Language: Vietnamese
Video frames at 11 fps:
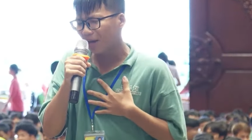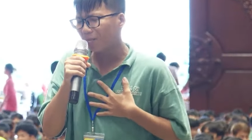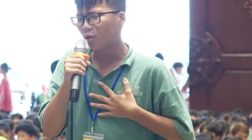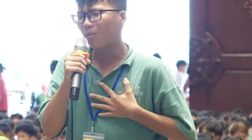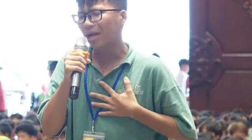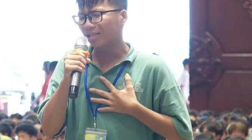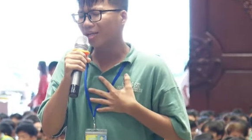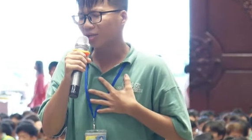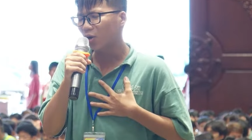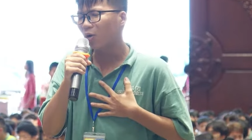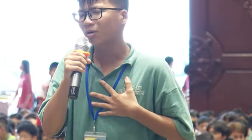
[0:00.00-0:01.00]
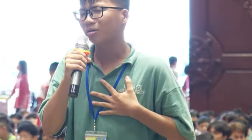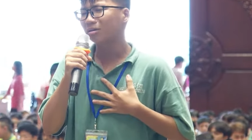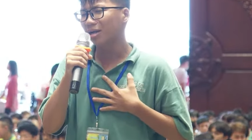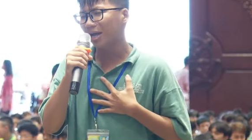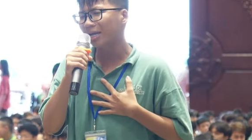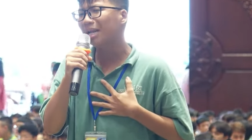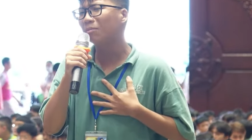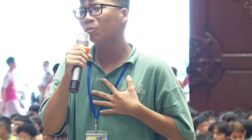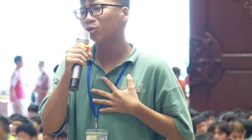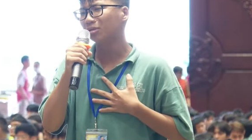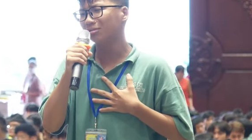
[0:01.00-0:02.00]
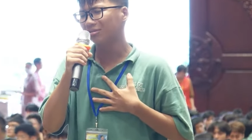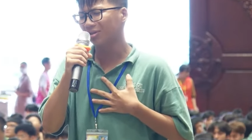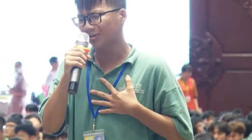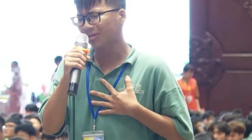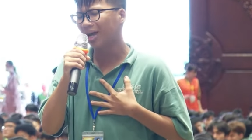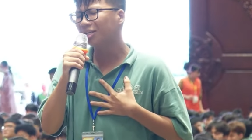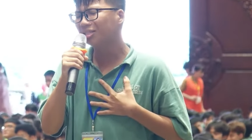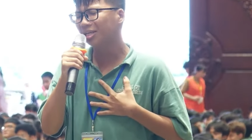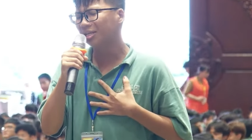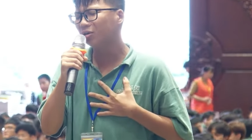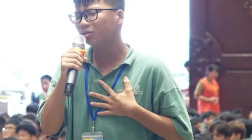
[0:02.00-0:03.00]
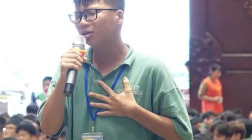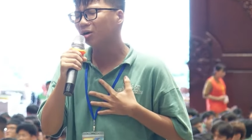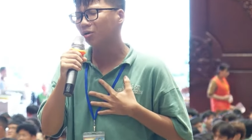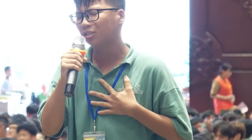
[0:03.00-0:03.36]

đập của bản thân con, đấy là một từng đấy tình yêu thương của